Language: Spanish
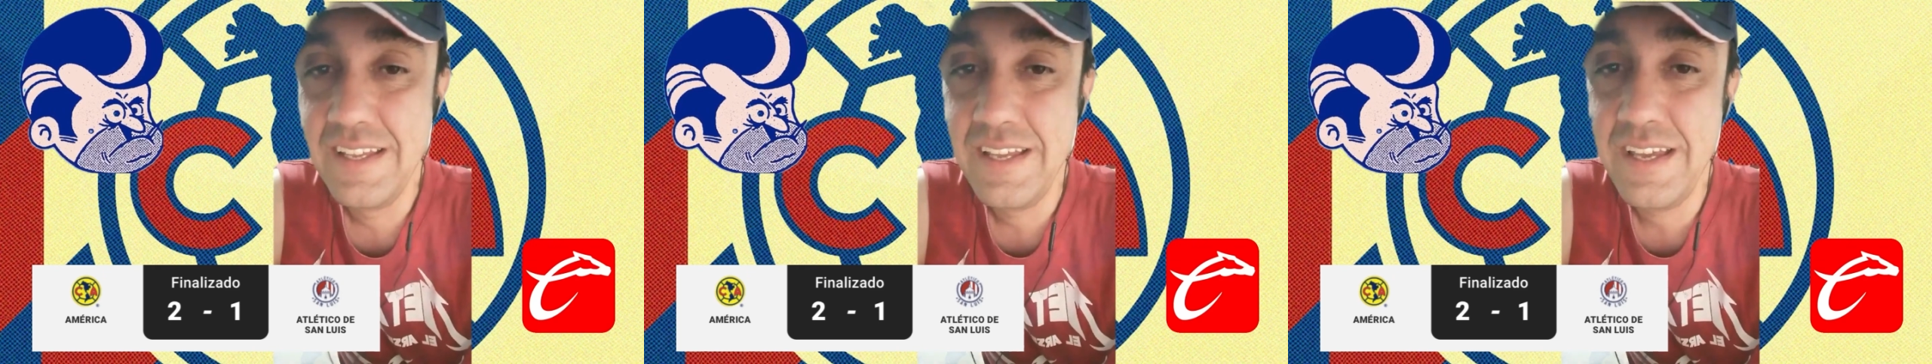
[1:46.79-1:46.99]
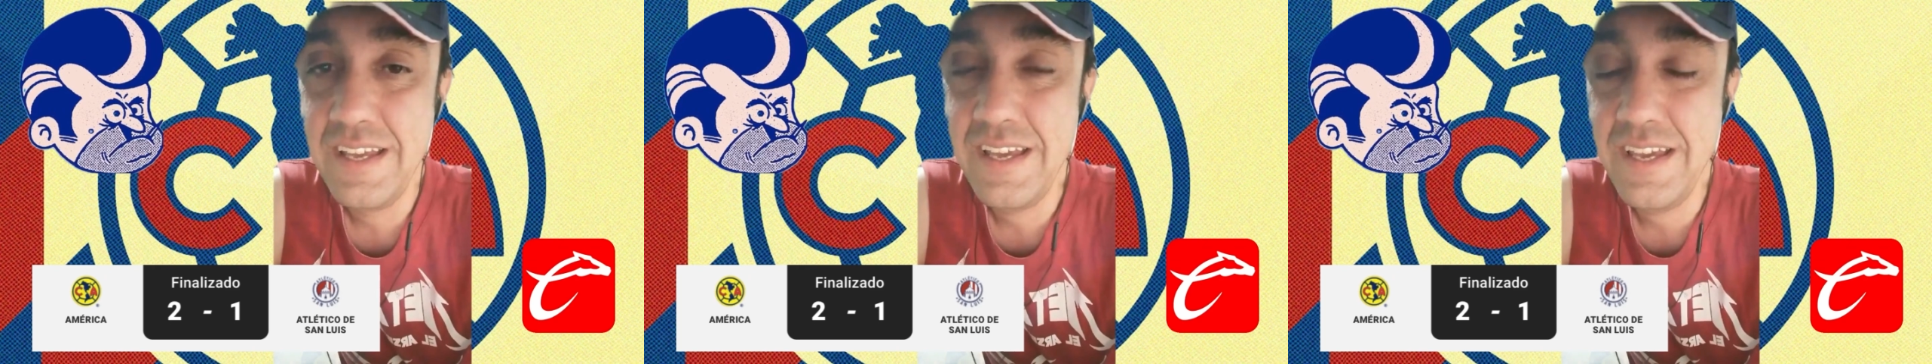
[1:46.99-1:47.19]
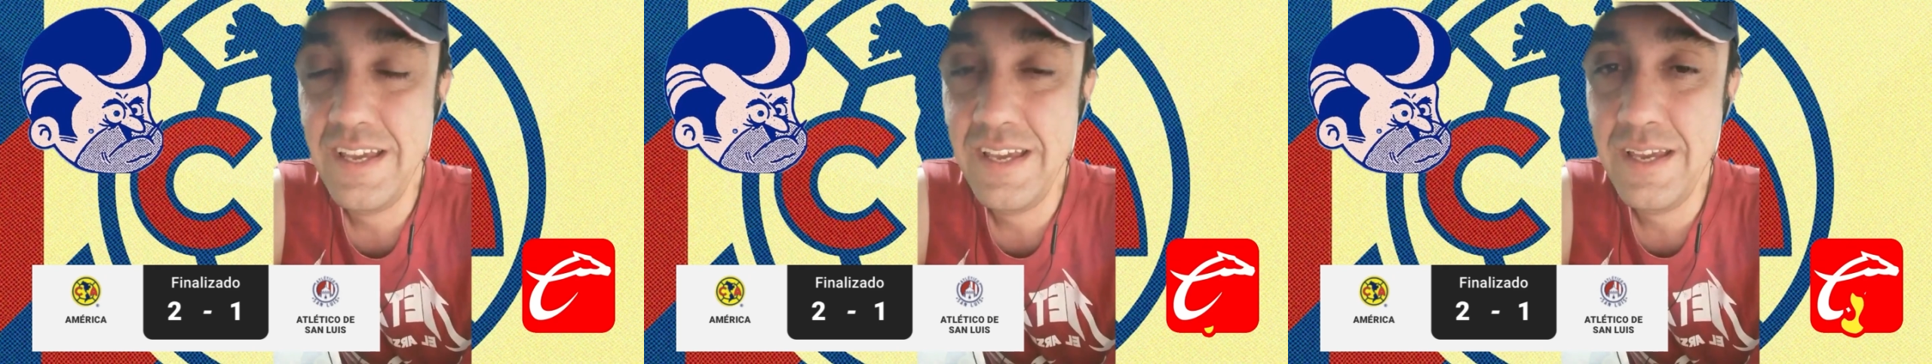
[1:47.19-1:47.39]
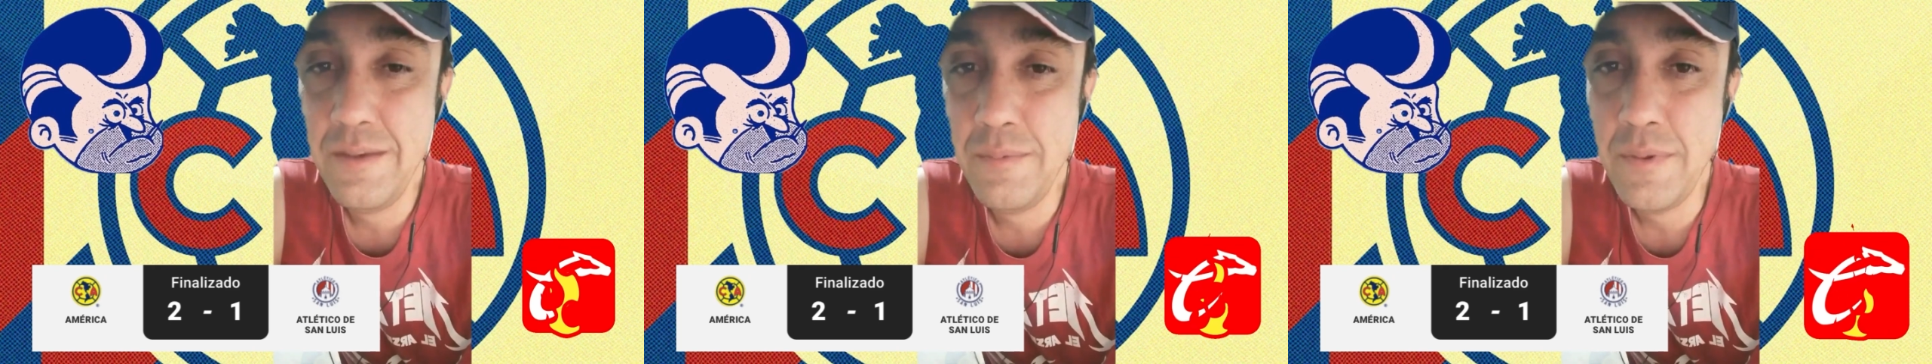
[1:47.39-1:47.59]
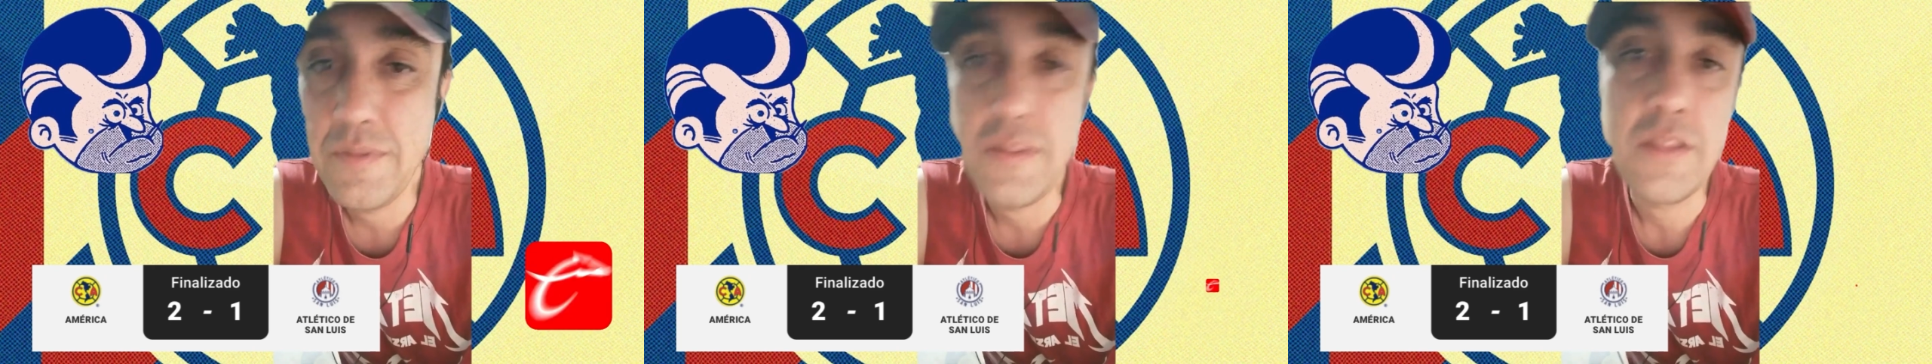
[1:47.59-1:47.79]
Eh,
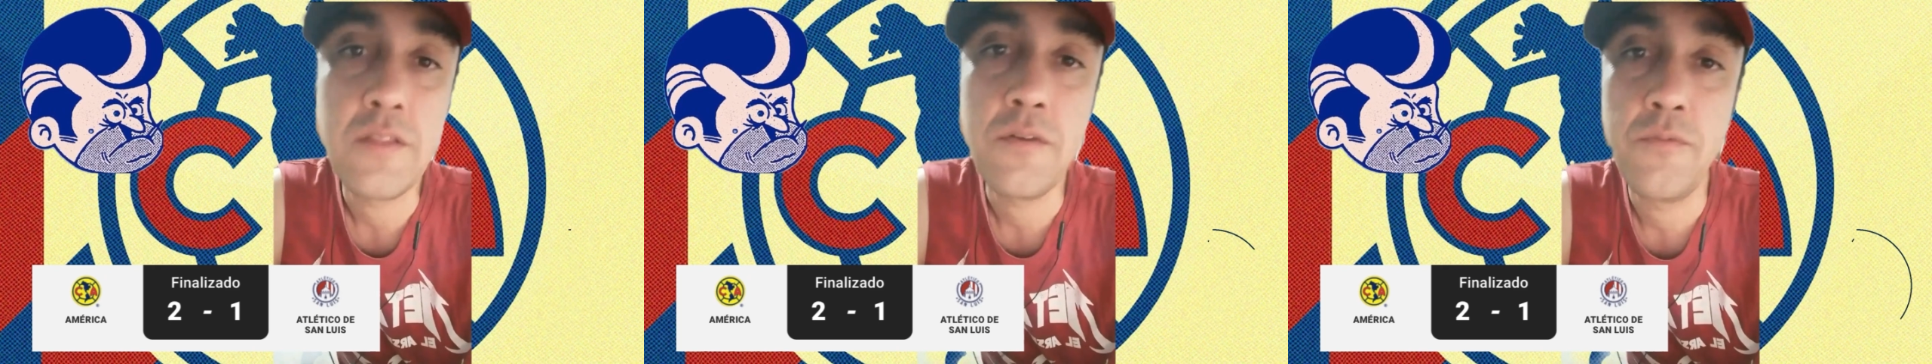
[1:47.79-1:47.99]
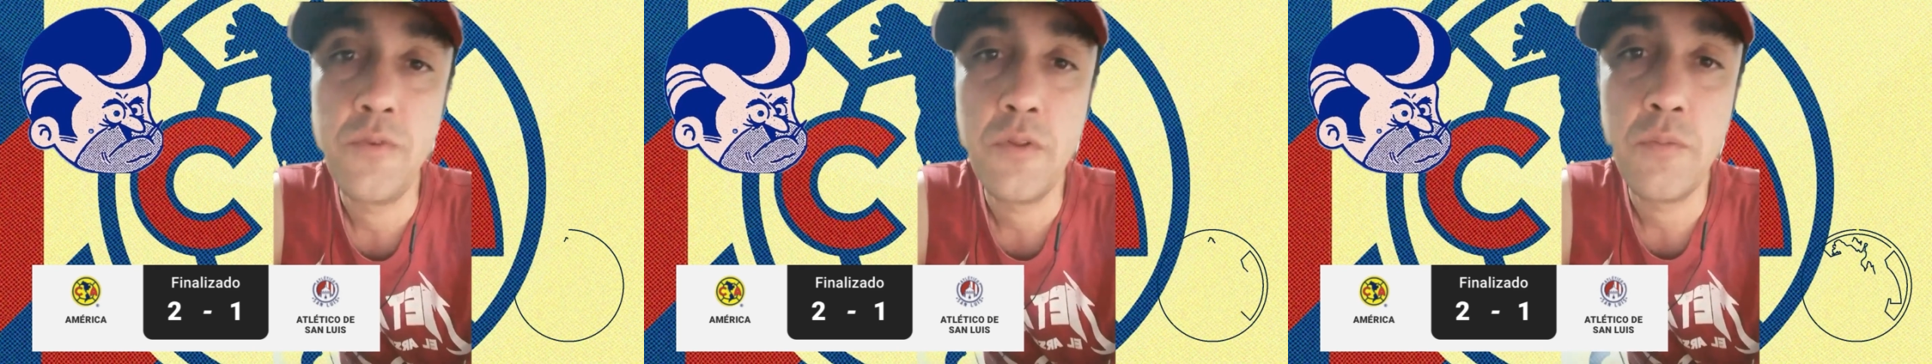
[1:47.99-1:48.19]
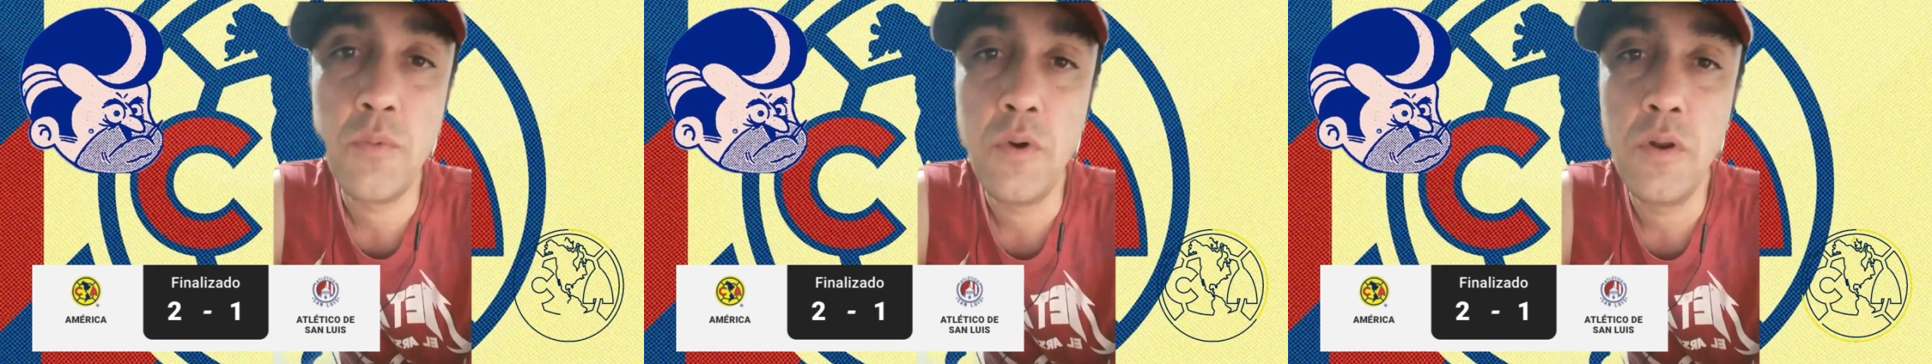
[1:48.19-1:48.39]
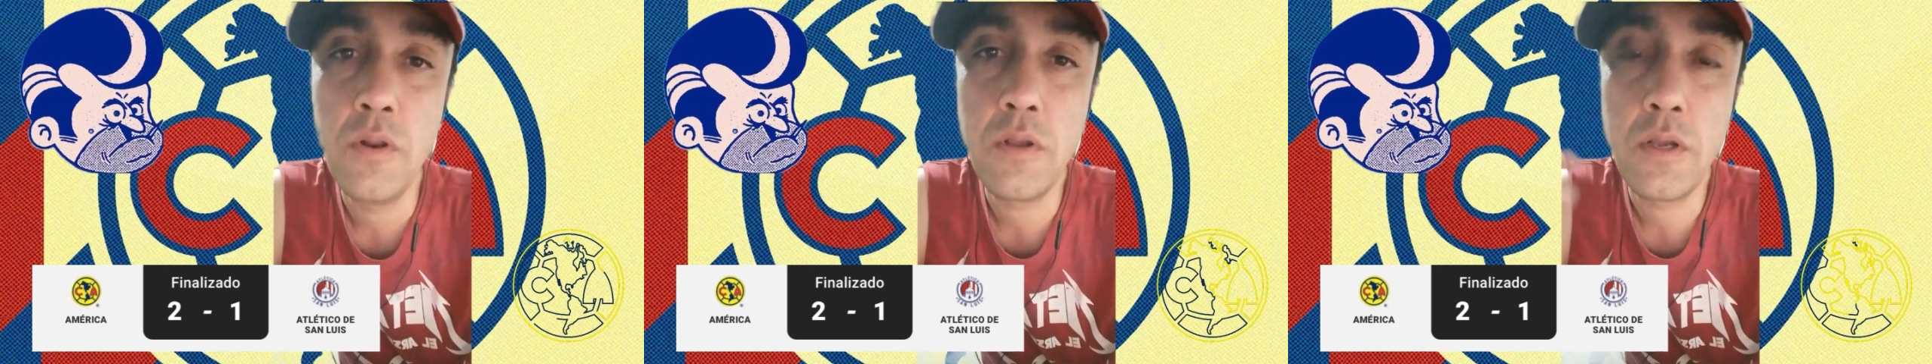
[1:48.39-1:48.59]
bendito fútbol,